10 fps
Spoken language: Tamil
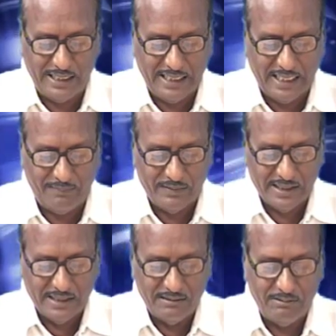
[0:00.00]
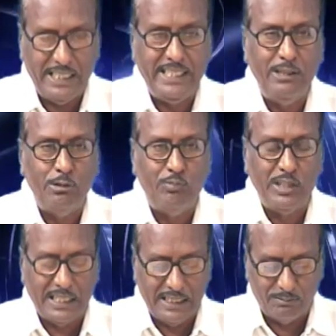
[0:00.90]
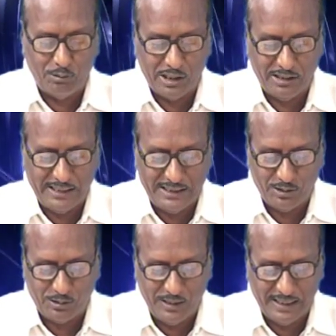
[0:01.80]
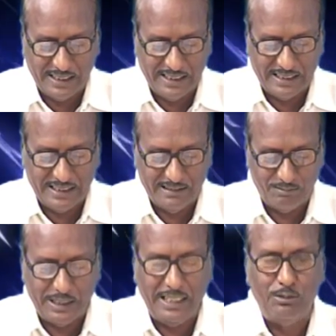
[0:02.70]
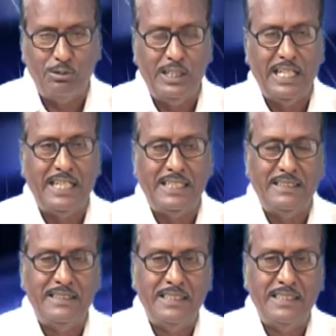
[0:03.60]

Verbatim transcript: வேண்டாம் வெட்டி உப்பு கண்டம் போட்டு வைத்துக்கொள்ளுங்கள் என்று பதில் கூறினார்கள்